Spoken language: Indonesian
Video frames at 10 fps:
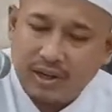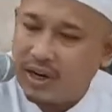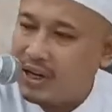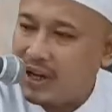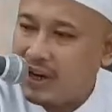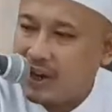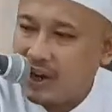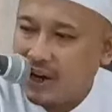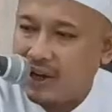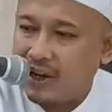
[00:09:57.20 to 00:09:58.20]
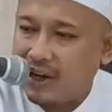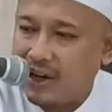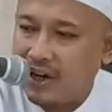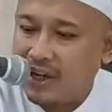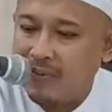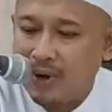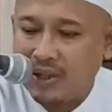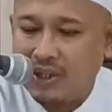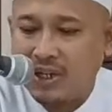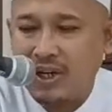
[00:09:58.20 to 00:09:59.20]
nalikane eling. Nah ini
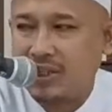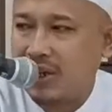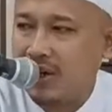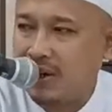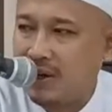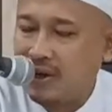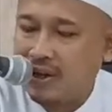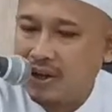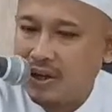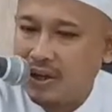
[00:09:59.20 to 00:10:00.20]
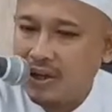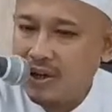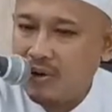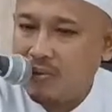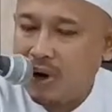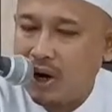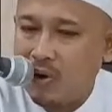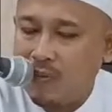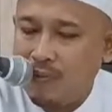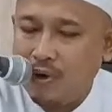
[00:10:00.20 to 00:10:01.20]
berarti jelas kan?
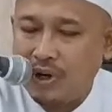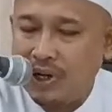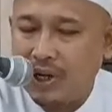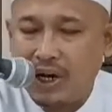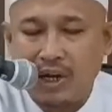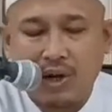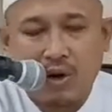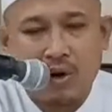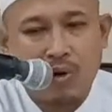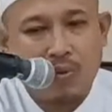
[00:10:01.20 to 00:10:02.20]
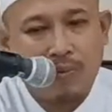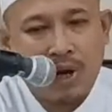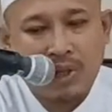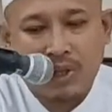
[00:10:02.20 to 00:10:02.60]
Walaupun ninggalin karena lupa